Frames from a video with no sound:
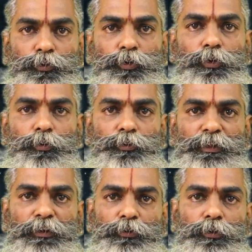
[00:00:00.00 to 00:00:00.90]
గురుడు
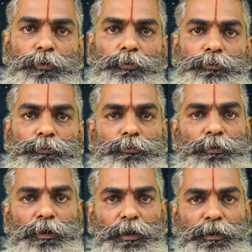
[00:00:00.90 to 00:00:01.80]
దేవగురుడు
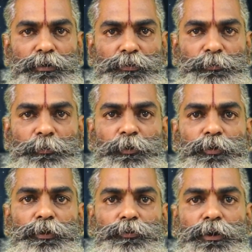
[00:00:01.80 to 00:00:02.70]
అక్కడ
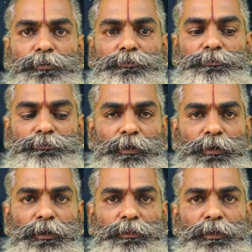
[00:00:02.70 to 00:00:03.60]
సప్తమంలోనే ఉన్నాడు
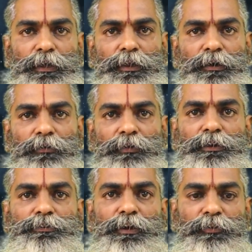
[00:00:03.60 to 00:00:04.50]
అయితే ఆయన
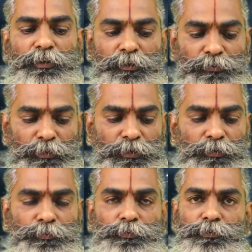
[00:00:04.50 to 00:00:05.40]
వక్రత్యాగం అనేటువంటిది
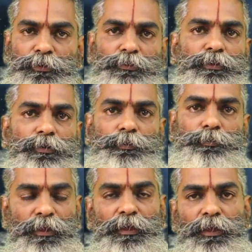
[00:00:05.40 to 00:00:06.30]
చేస్తాడు
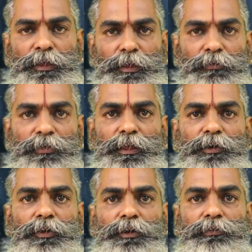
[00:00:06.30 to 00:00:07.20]
ఈ
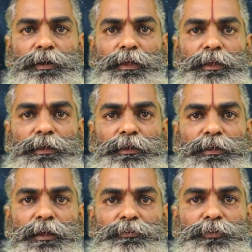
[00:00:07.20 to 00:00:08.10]
విధంగా ఉన్నటువంటి
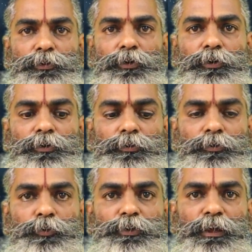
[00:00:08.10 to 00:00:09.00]
గ్రహస్థితిలో
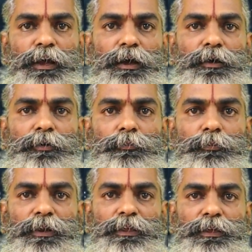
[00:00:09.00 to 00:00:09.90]
ముఖ్యంగా
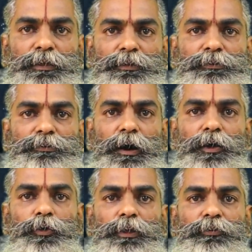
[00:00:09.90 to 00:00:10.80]
మనకి
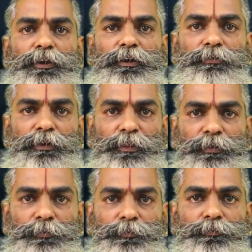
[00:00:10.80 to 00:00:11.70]
ఆరోగ్యం అనేటువంటిది
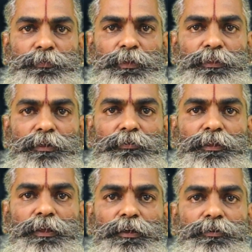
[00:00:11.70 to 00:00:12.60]

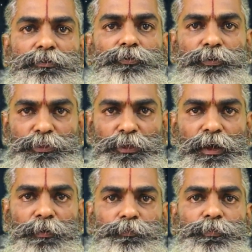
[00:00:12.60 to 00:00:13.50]
తర్వాత విద్య
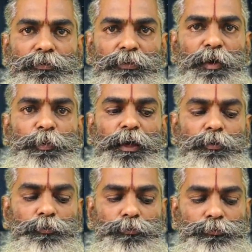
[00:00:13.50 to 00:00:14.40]

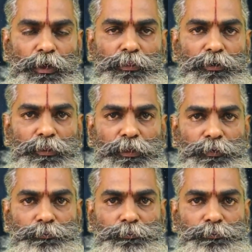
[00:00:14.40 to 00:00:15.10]
వ్యాపారము ఆ తర్వాత